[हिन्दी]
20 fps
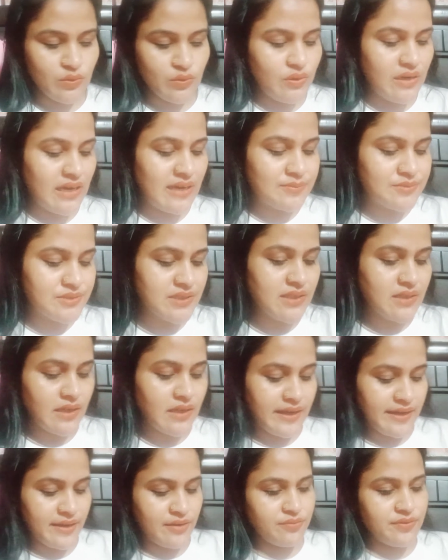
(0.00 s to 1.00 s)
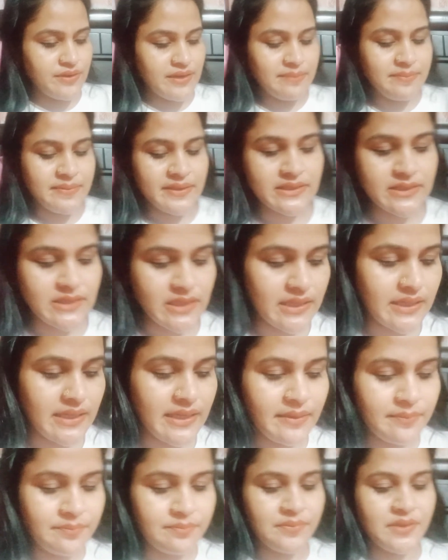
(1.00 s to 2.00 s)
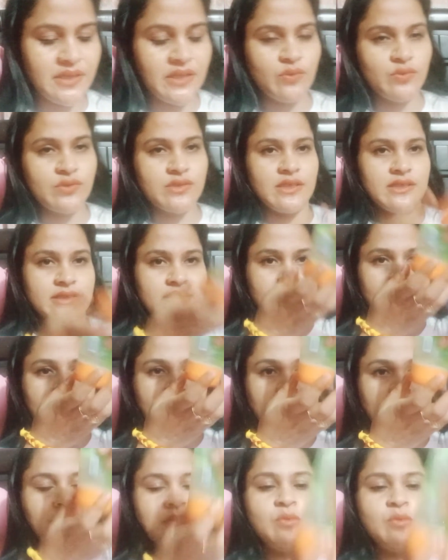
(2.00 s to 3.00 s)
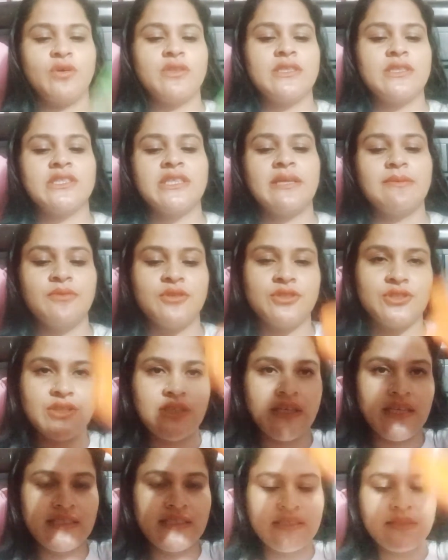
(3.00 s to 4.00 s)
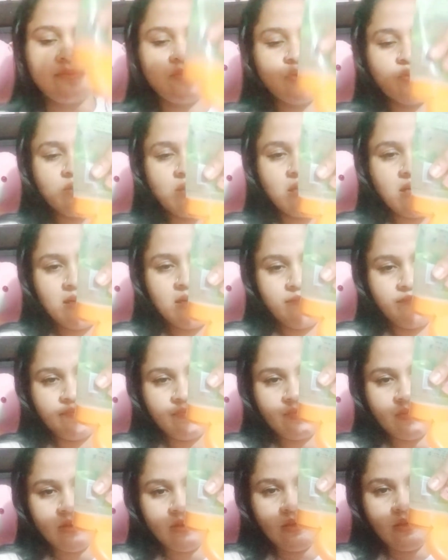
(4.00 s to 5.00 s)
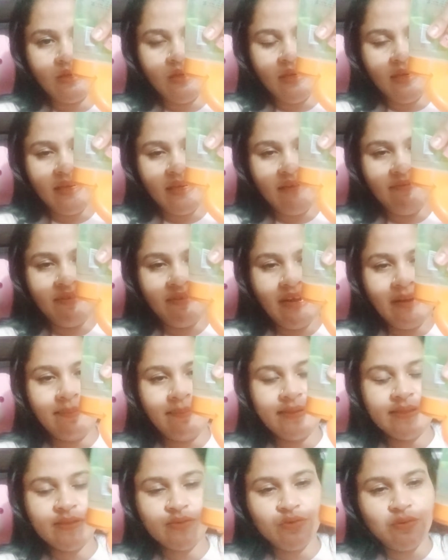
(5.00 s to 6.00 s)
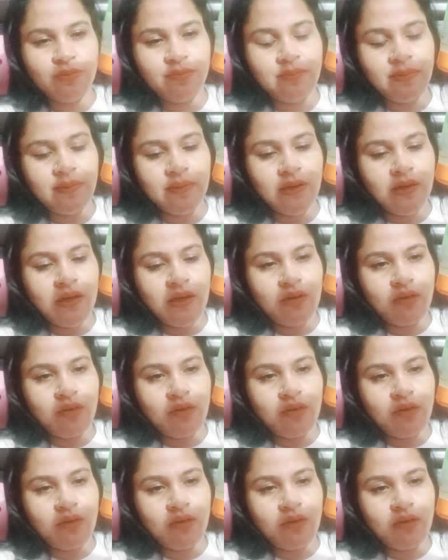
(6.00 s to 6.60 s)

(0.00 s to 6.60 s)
गुलाब जल एलोवेरा मिक्स करके भी यूज़ कर सकते हैं ये भी बहुत अच्छा मॉइस्चराइज़र होता है या फिर आप इसको